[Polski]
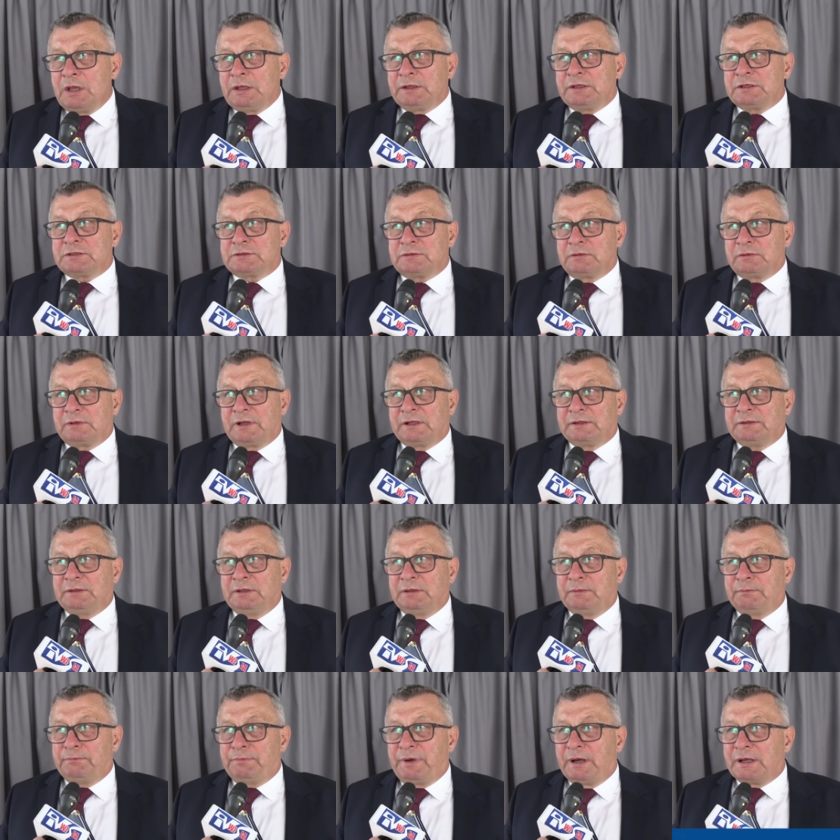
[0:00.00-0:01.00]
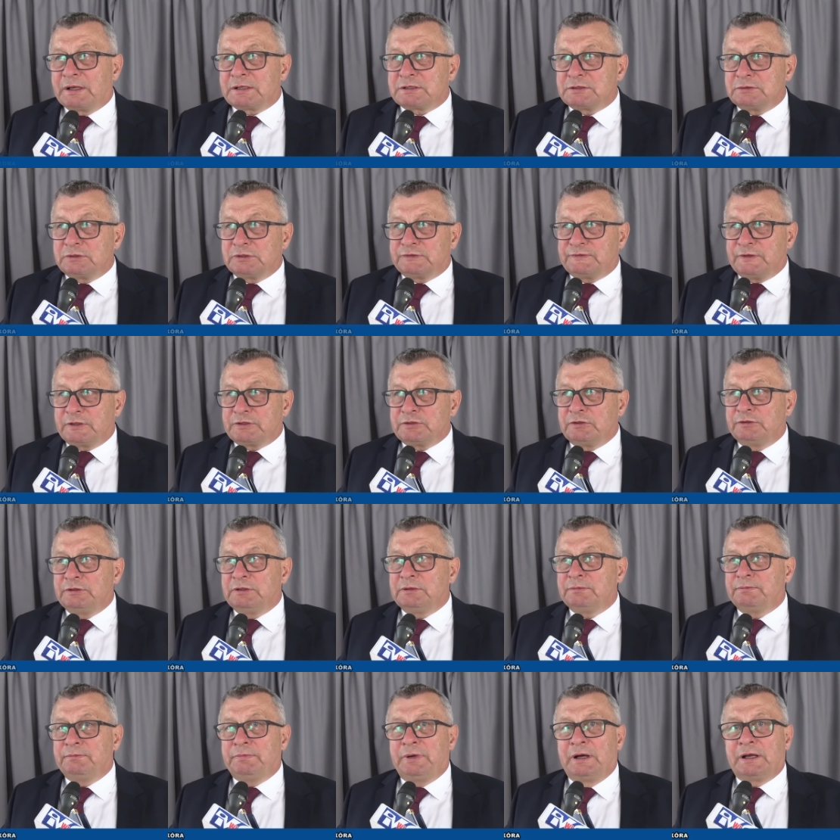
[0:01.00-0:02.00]
Jest to radny bardzo
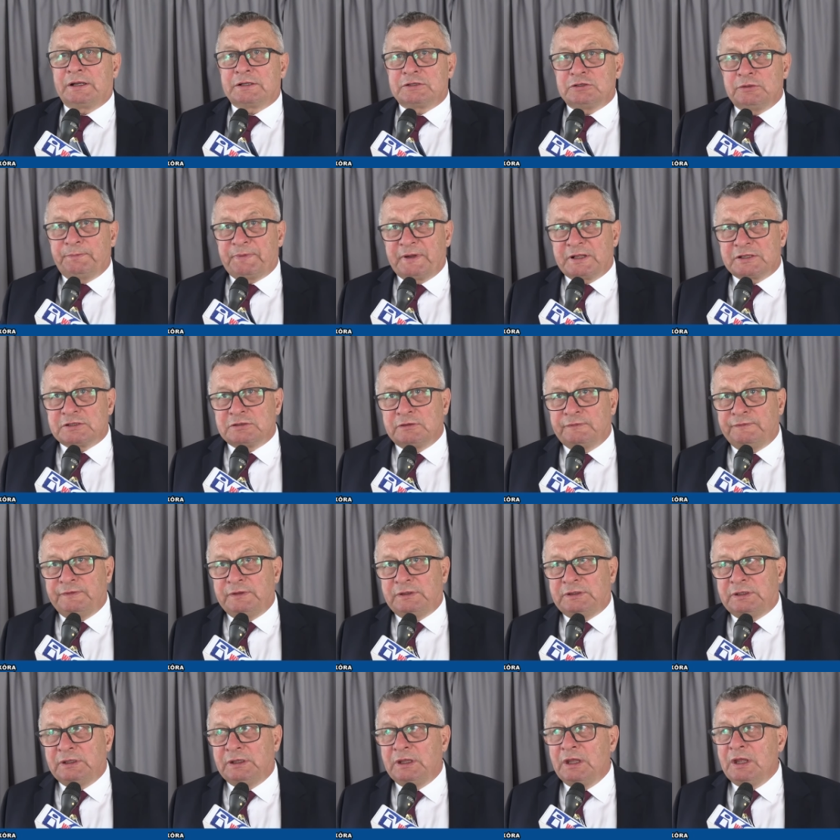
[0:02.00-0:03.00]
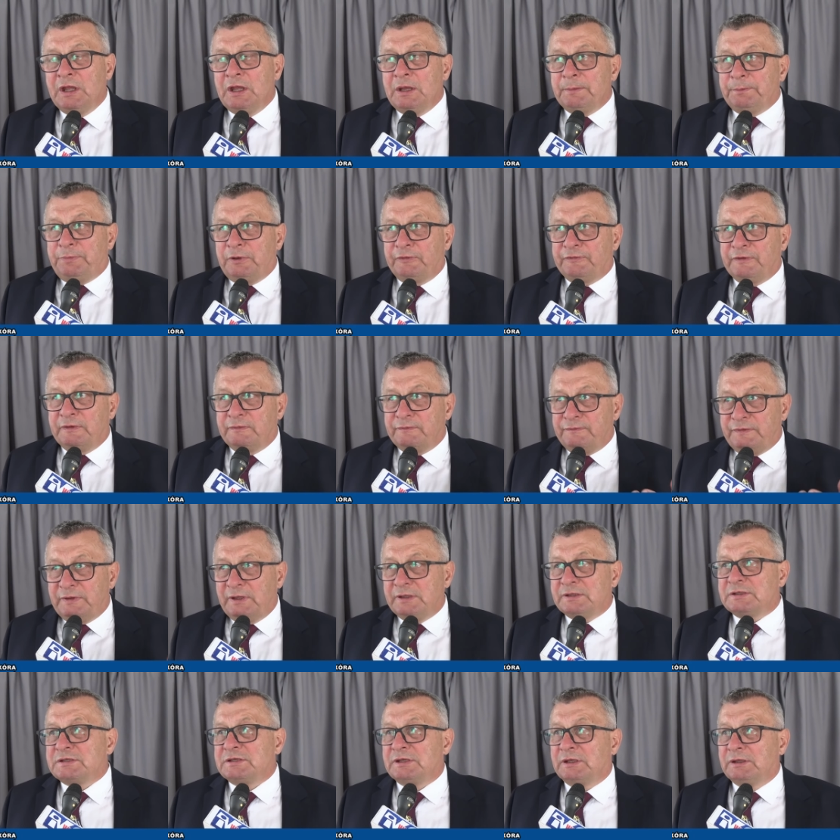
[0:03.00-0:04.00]
doświadczony, bardzo pracowity. Powiem
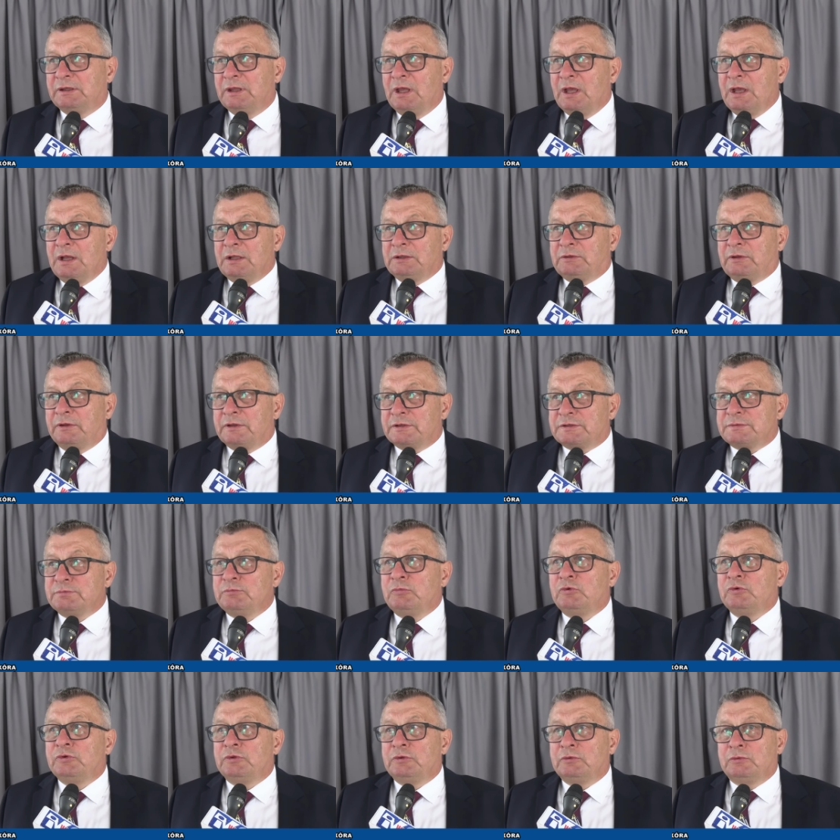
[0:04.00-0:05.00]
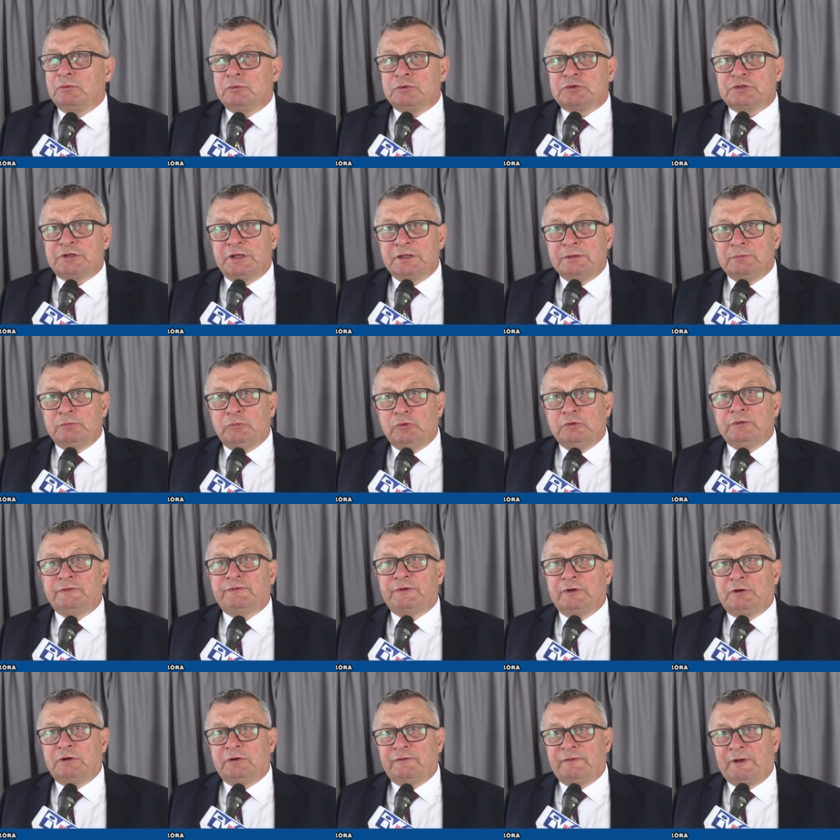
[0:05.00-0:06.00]
więcej, to jest mój uczeń, mój
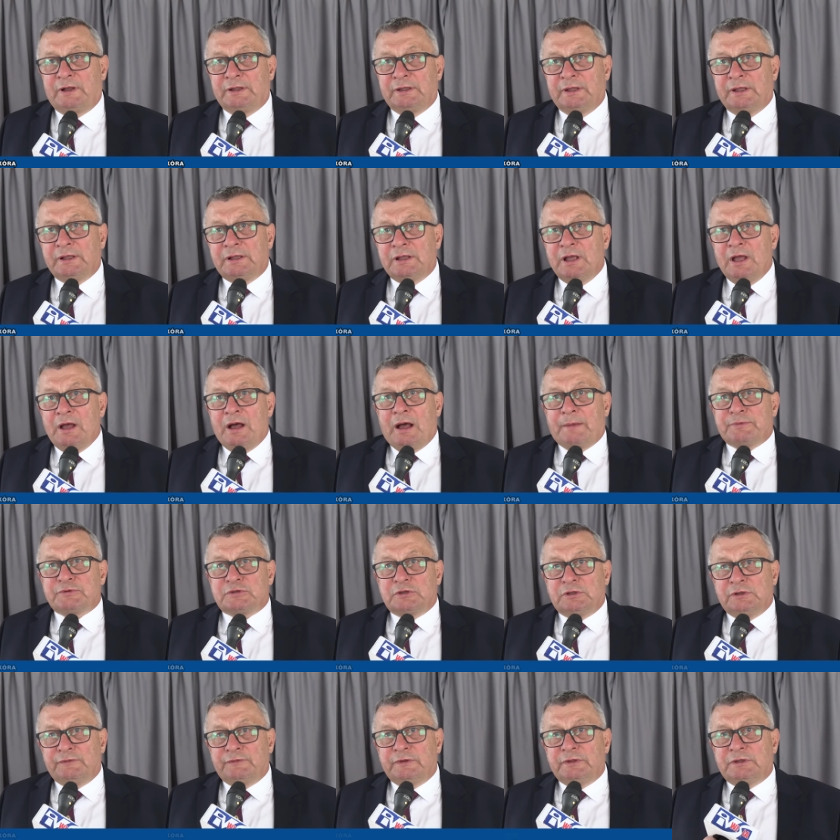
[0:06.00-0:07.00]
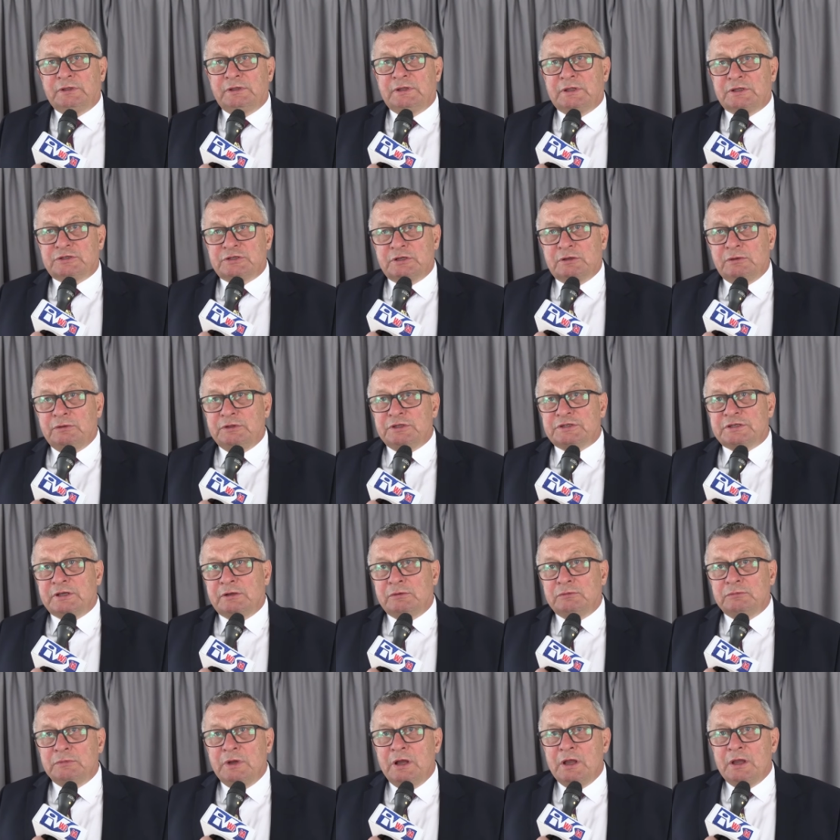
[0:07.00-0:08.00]
wychowanek, absolwent naszego
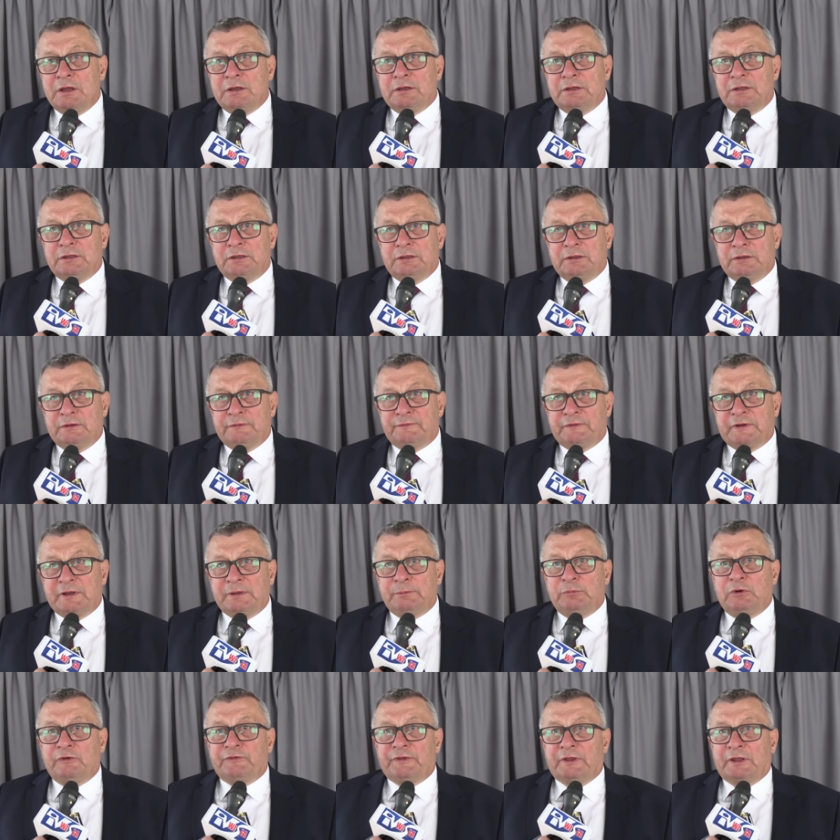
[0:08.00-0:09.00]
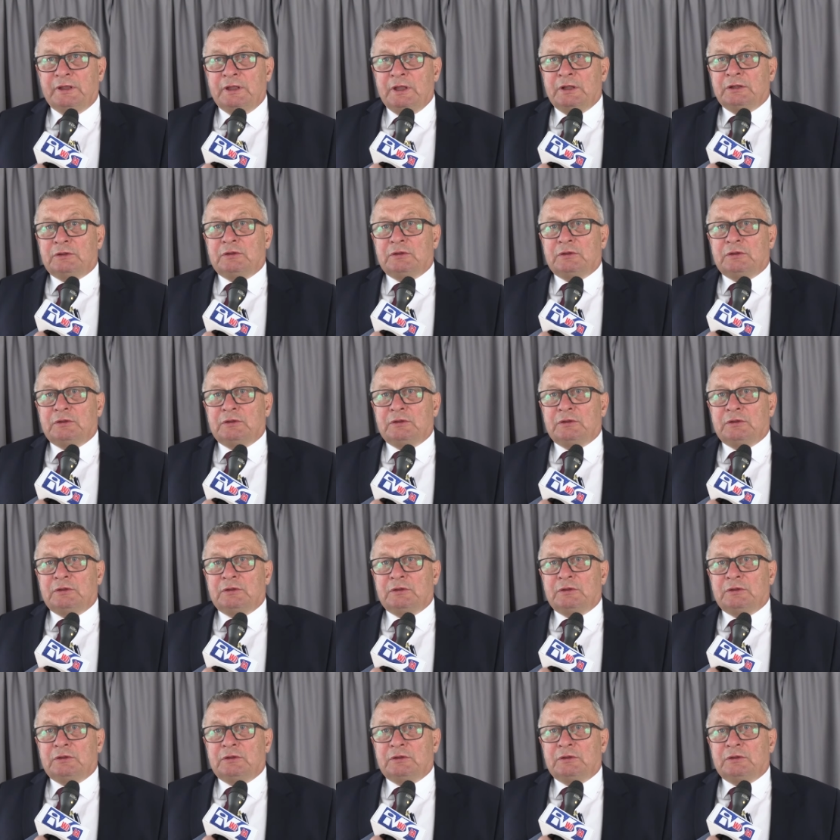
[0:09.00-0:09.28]
liceum y, w Grębowie.